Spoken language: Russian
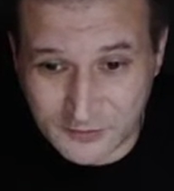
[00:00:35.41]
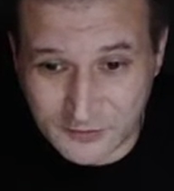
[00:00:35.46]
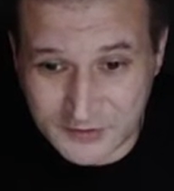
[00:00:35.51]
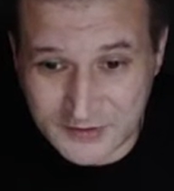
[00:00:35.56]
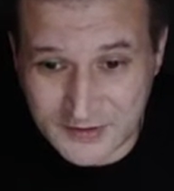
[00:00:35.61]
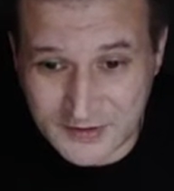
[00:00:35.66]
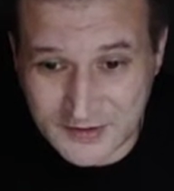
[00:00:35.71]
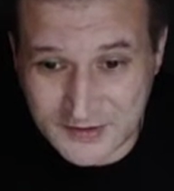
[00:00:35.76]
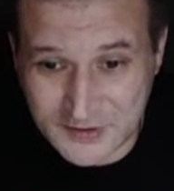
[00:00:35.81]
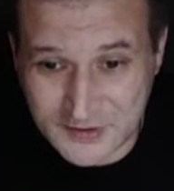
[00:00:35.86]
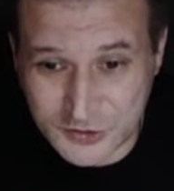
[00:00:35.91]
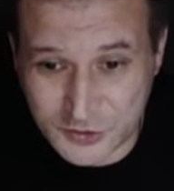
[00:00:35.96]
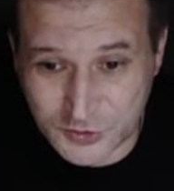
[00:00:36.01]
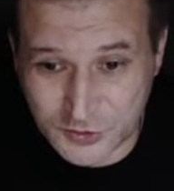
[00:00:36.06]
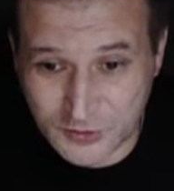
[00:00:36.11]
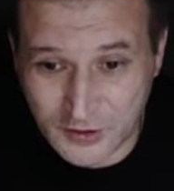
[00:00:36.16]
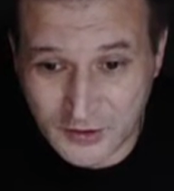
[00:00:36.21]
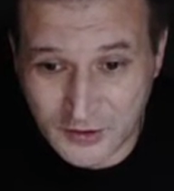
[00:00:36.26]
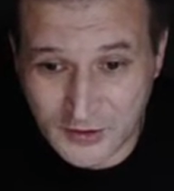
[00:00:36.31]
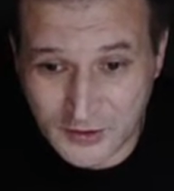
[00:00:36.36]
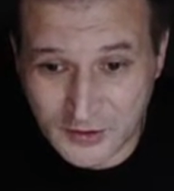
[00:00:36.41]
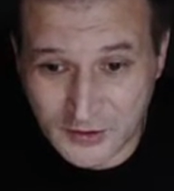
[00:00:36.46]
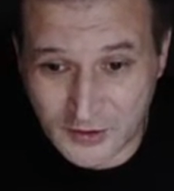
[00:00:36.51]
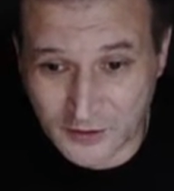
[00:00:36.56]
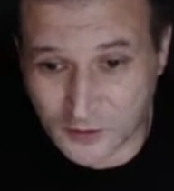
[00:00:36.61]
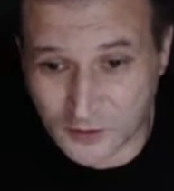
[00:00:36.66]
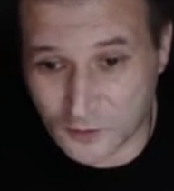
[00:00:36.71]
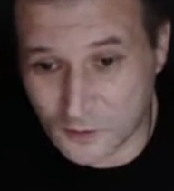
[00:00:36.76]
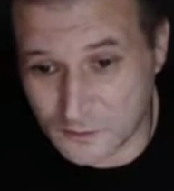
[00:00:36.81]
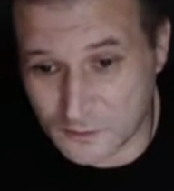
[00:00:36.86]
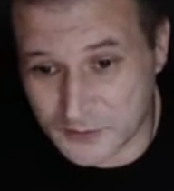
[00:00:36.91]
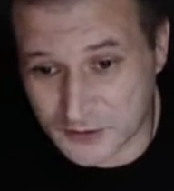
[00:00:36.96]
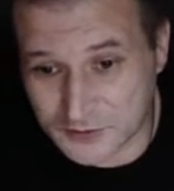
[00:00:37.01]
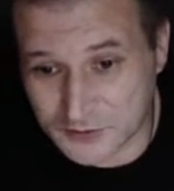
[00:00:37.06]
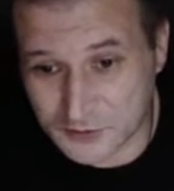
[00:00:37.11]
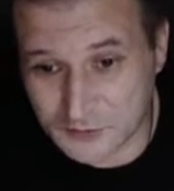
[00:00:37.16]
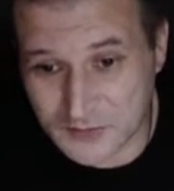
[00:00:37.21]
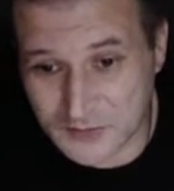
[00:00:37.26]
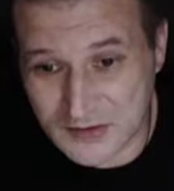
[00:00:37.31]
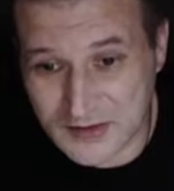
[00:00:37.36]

Вот есть еще Роберт у